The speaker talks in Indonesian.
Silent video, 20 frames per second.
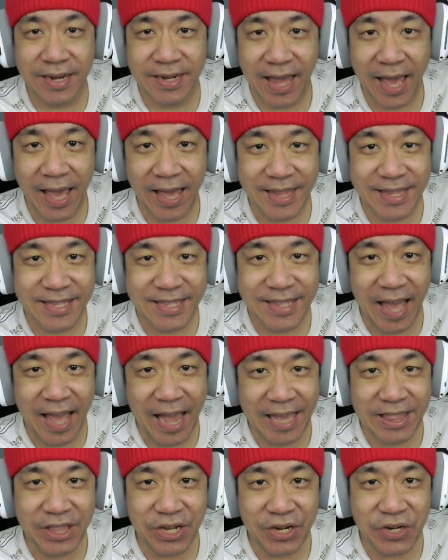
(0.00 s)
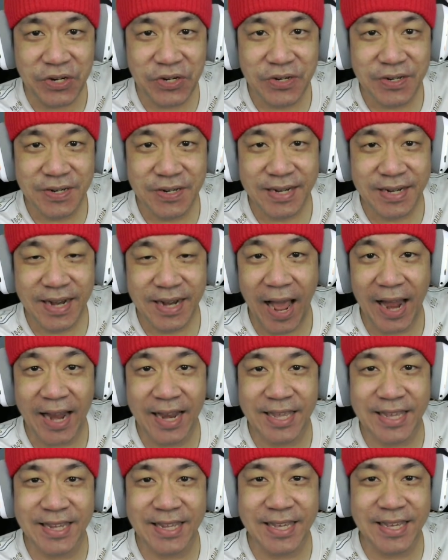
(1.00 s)
Dance Nitro
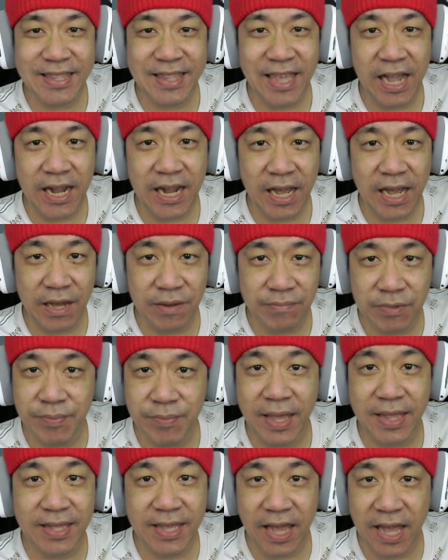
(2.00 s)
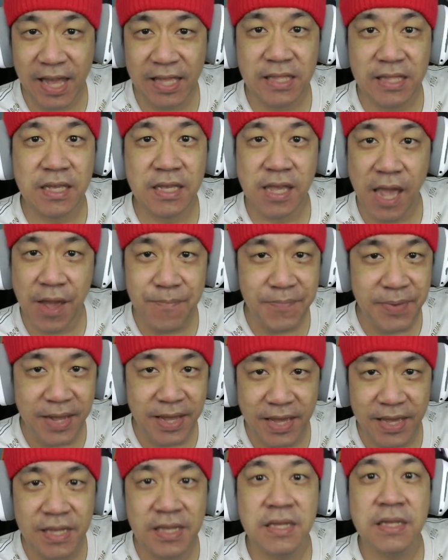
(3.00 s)
Kali ini kita akan memainkan
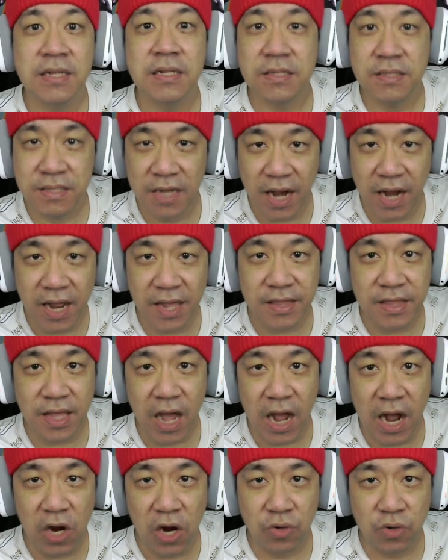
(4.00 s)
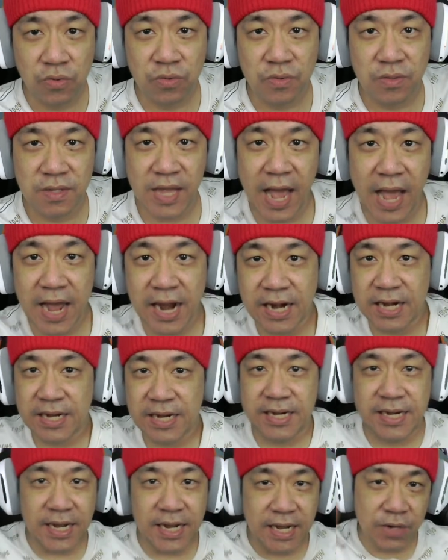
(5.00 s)
gameplay Dread Out yang
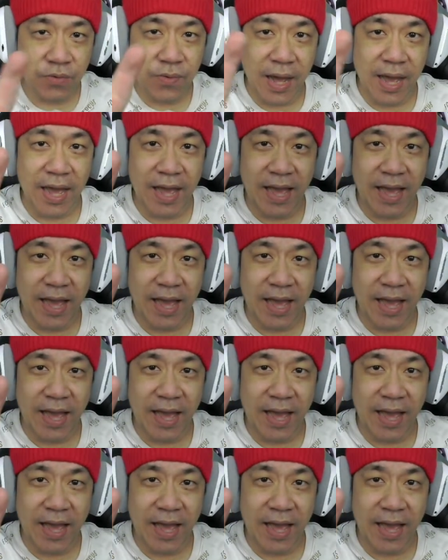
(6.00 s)
kedua